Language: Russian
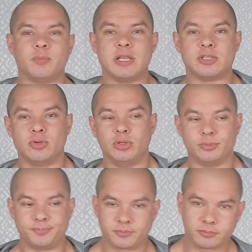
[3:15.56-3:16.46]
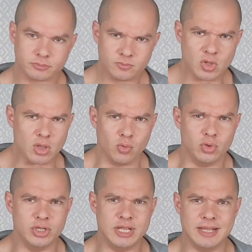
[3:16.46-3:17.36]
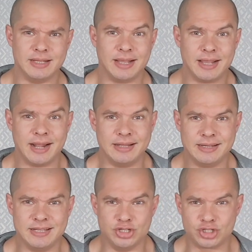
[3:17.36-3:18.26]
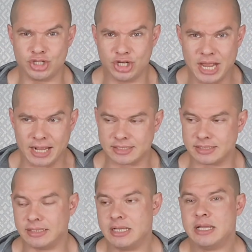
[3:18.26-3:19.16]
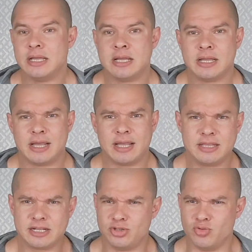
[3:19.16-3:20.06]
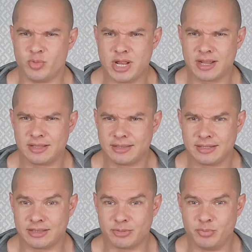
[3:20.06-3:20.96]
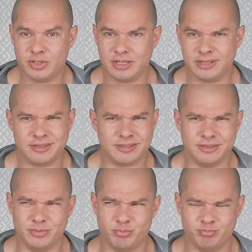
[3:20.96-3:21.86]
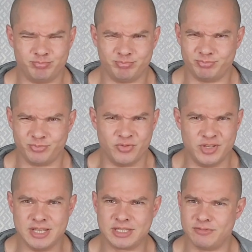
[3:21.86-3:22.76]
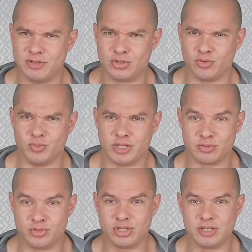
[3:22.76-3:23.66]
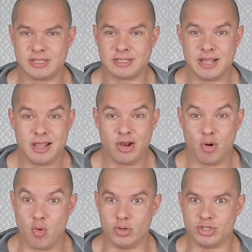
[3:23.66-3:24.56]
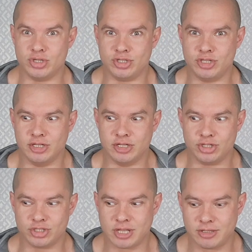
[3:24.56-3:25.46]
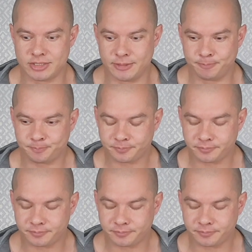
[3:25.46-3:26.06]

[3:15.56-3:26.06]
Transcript: происходит у людей аллергические реакции. Однажды у меня когда-то это было, этот в детстве еще у меня случилось. Очень сильно чесался.